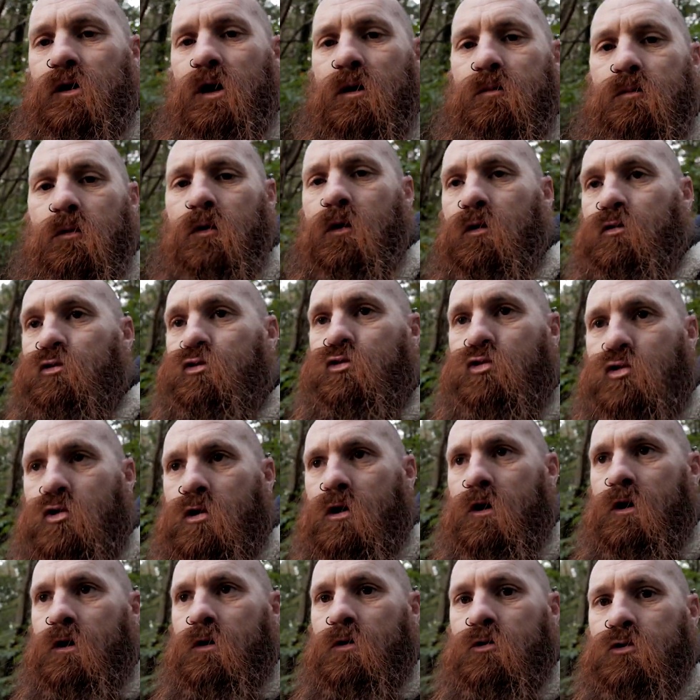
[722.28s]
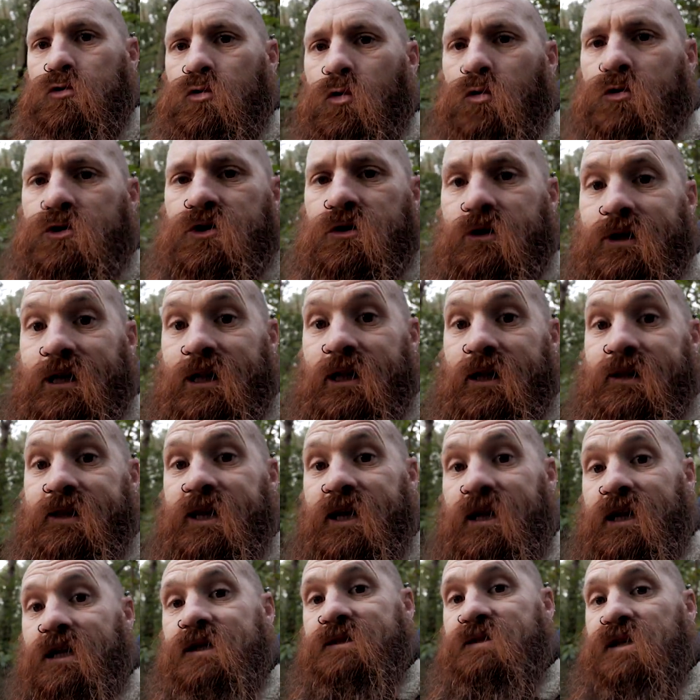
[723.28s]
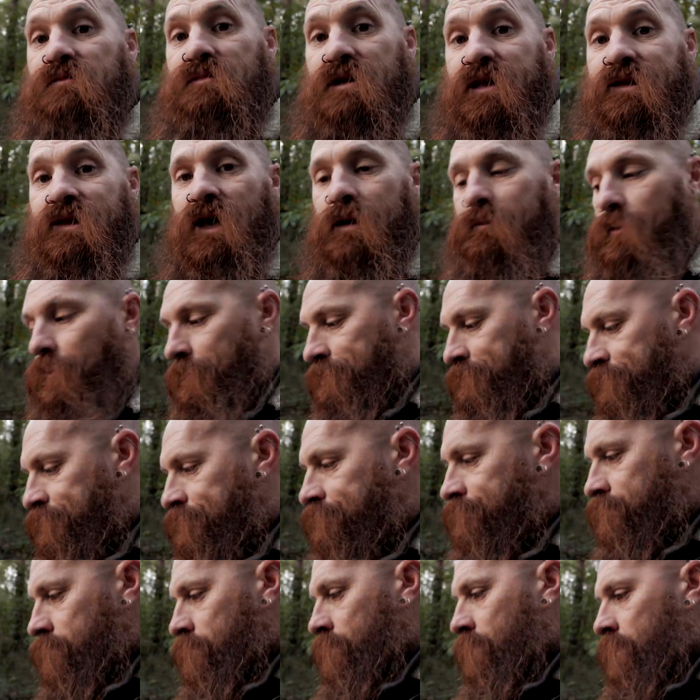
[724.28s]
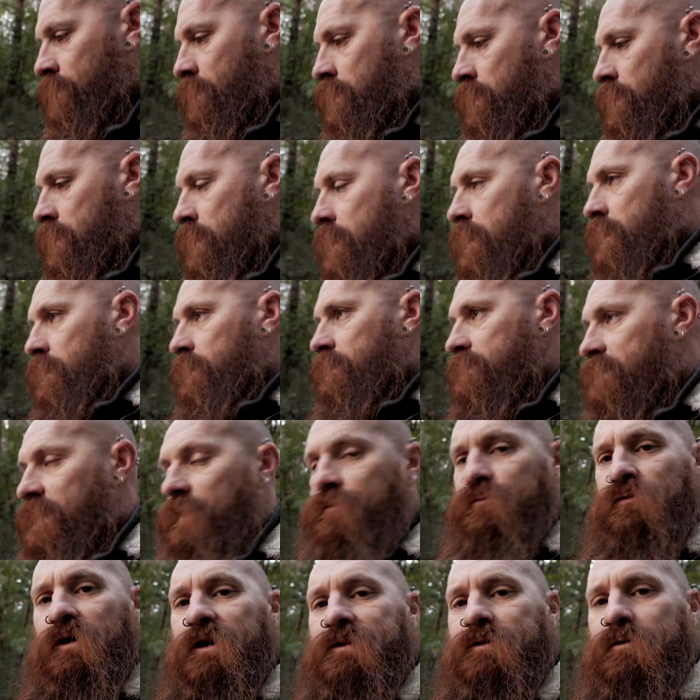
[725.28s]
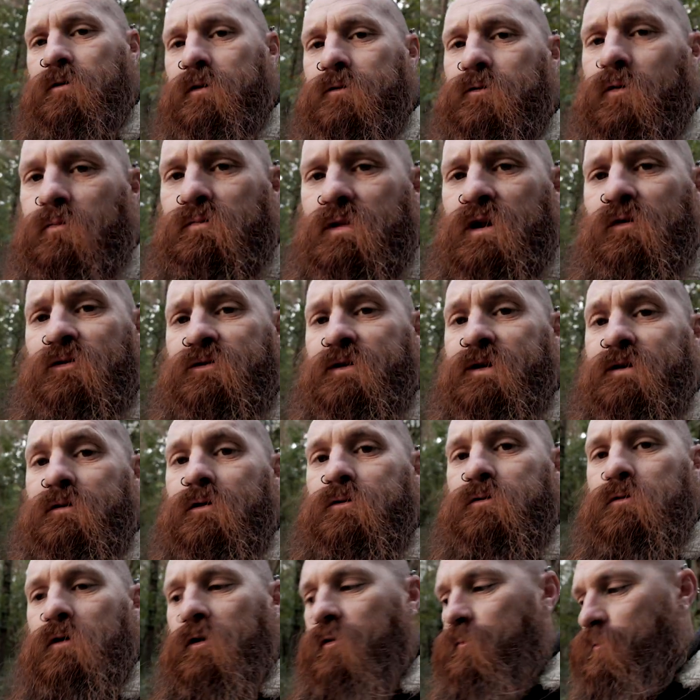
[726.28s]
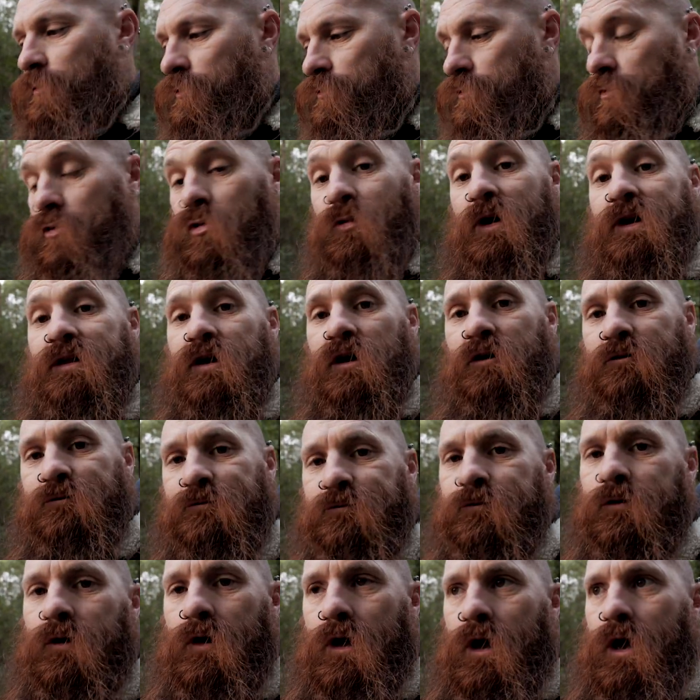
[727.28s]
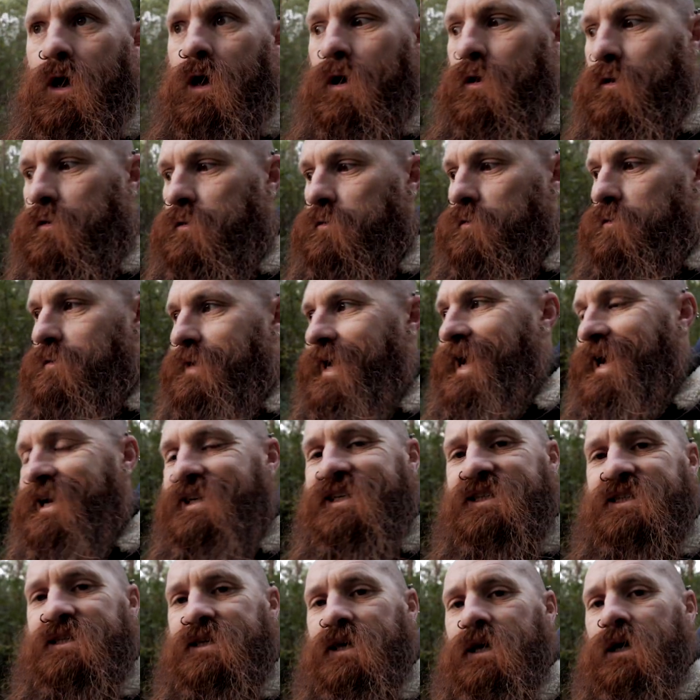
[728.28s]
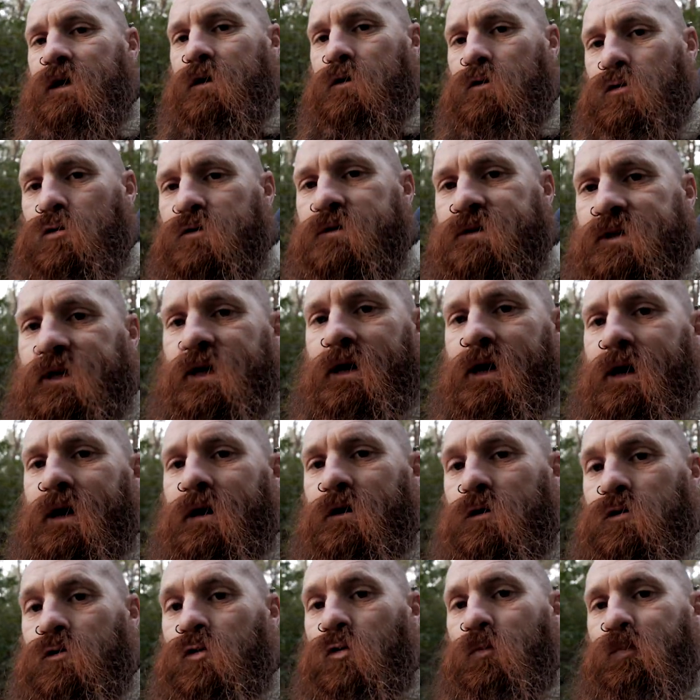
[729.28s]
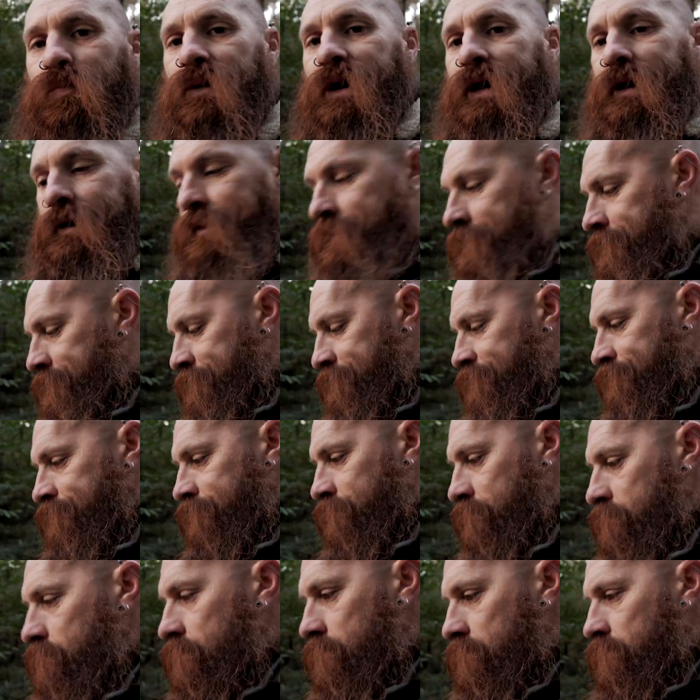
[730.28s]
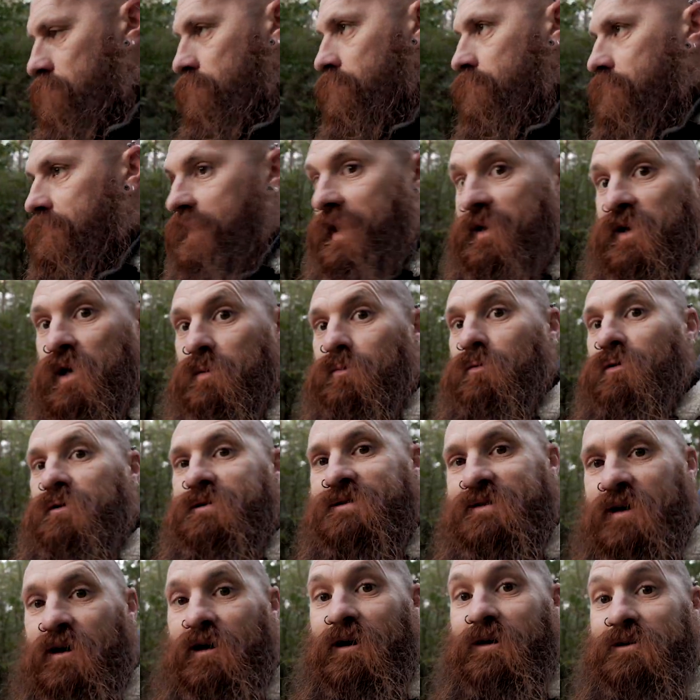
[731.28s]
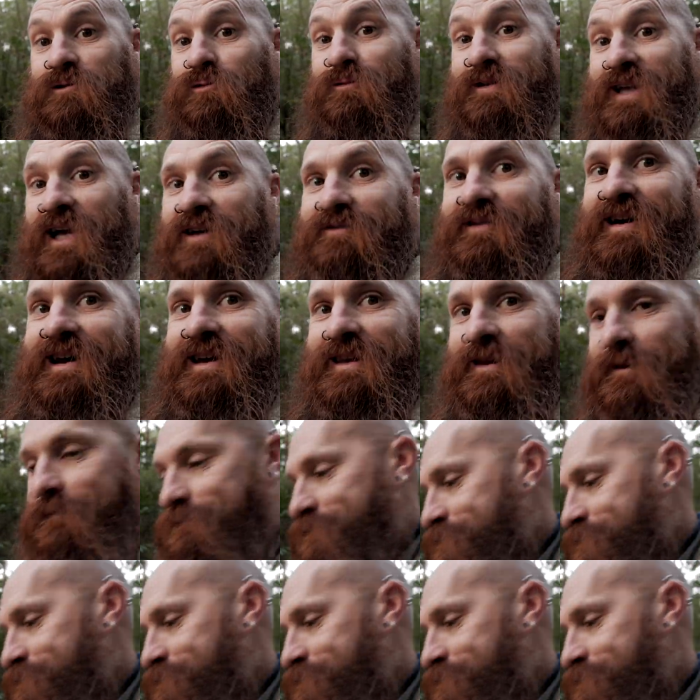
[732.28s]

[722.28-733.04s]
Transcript: comme nul, donc il est déclassé militairement. Il faut attendre 1959 pour que l'ONF acquiert le terrain complet et commence son travail.